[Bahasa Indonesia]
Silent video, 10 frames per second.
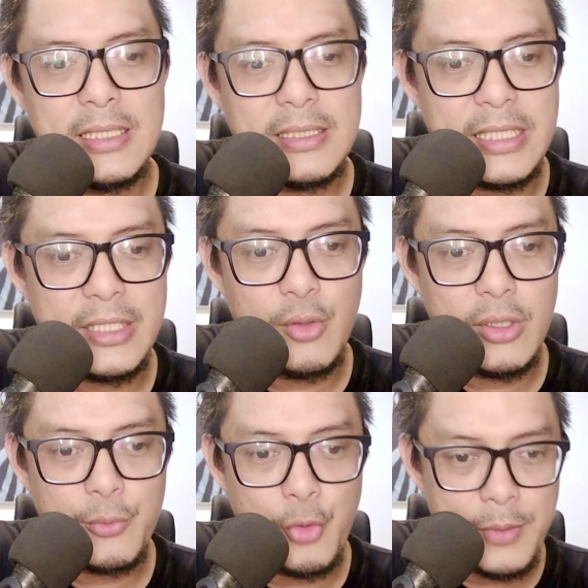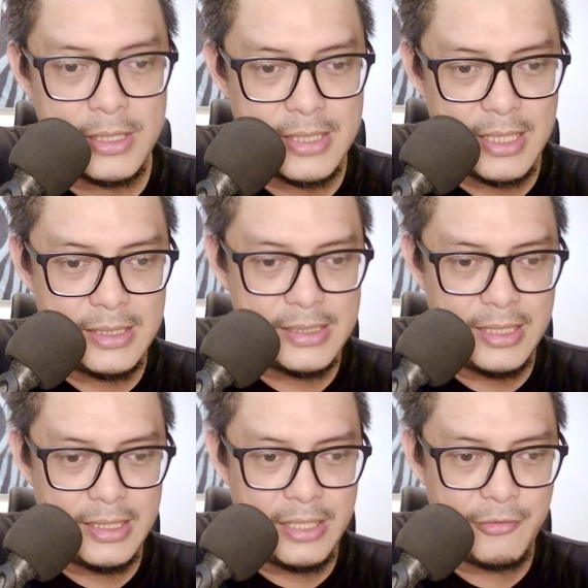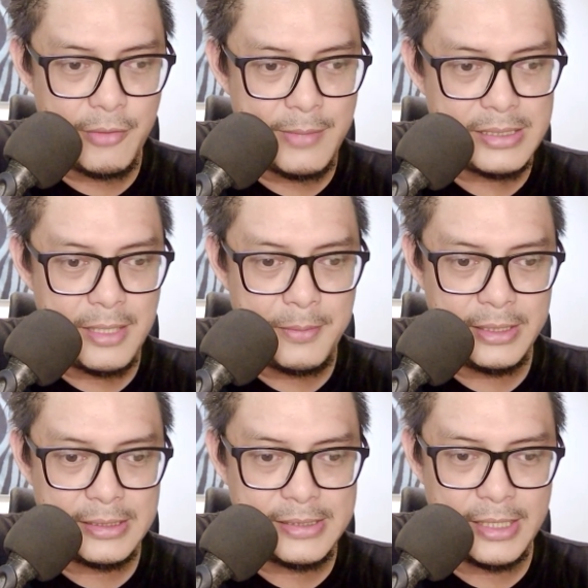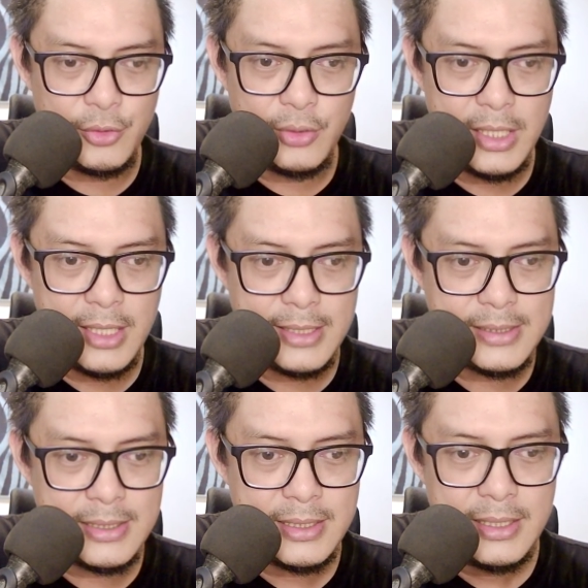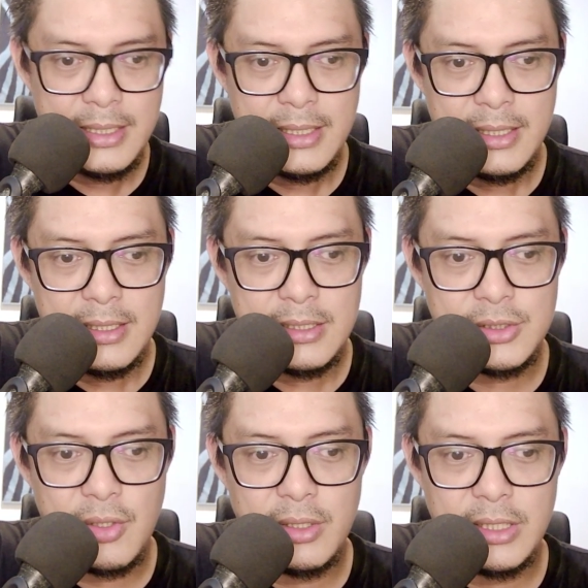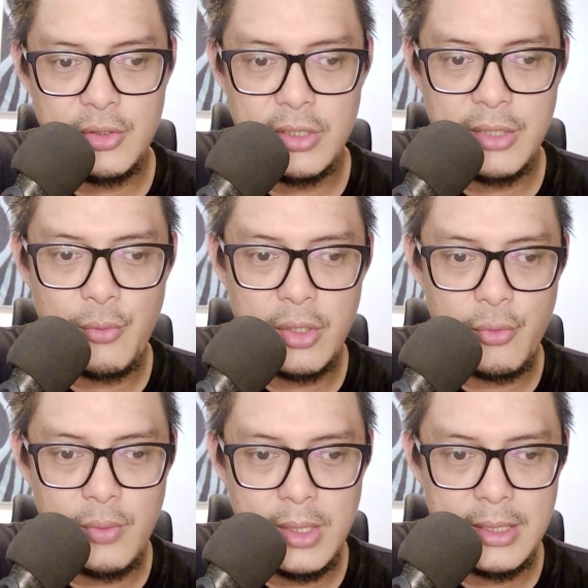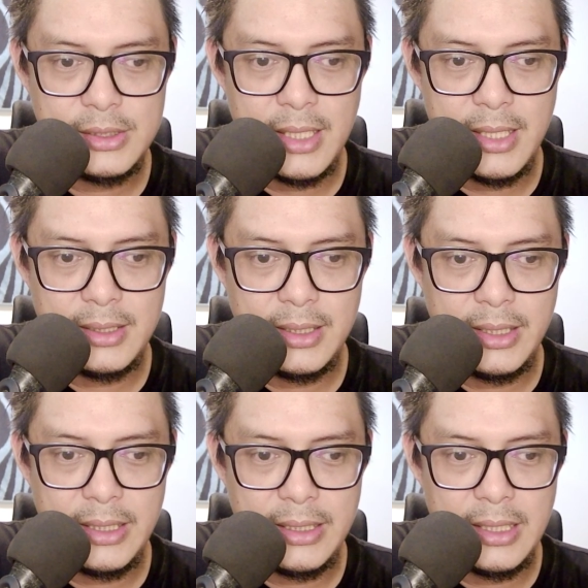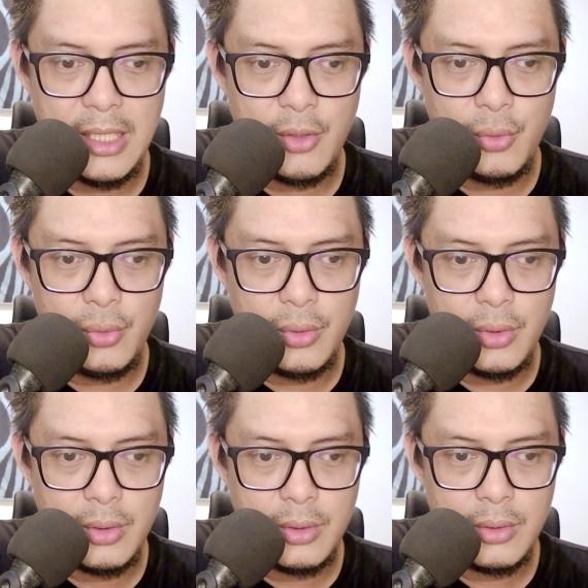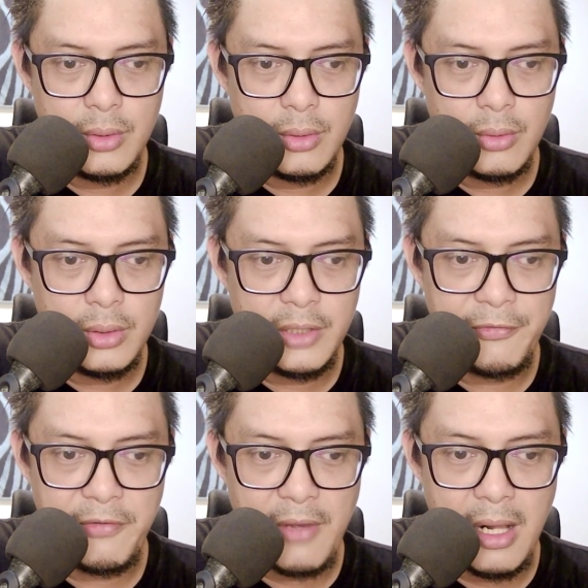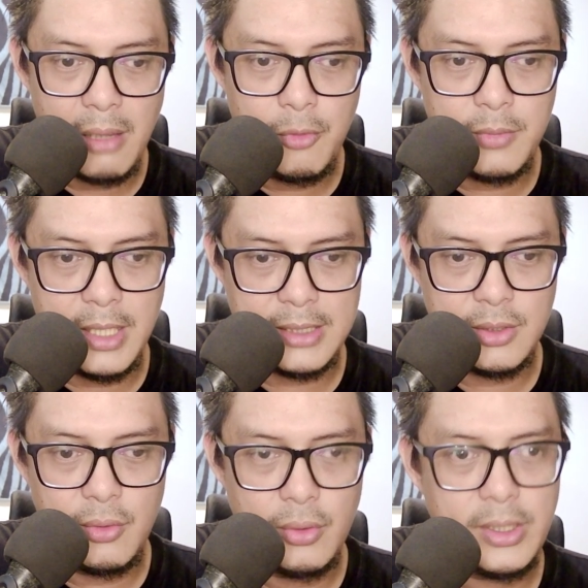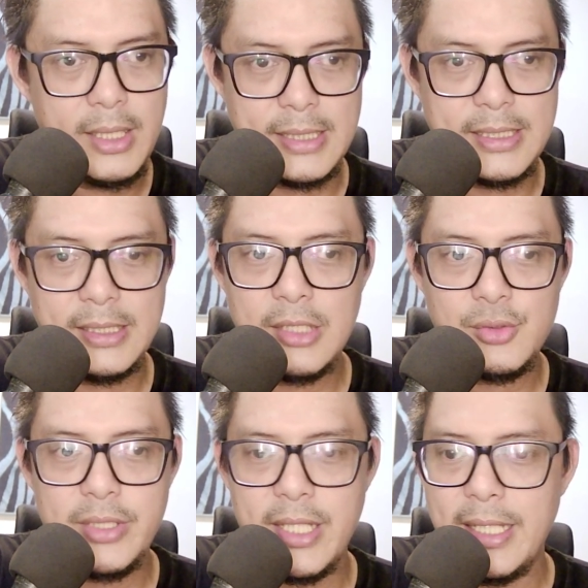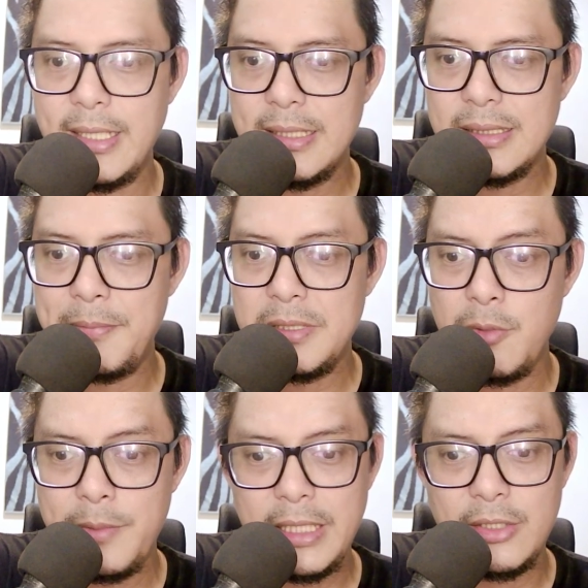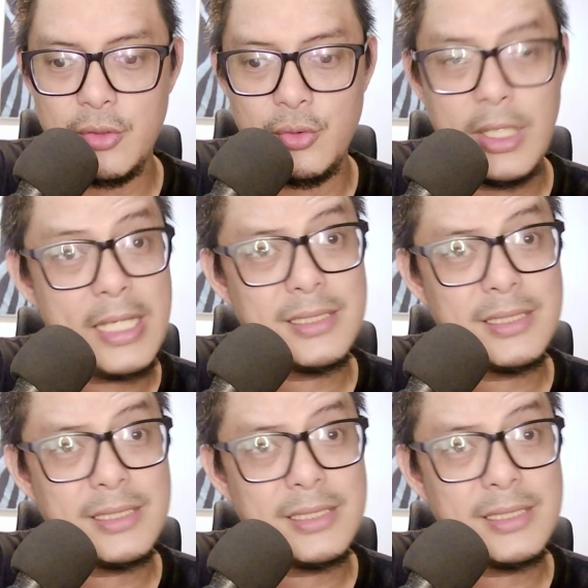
jadi gue gua penasaran di sini ada informasi apa kita cek dulu guys songnya judulnya 101 shiny ini lagu The Fifth Album guys. Oke okay, guys, kita langsung riak aja guys. Tapi sebelumnya kita intro dulu guys,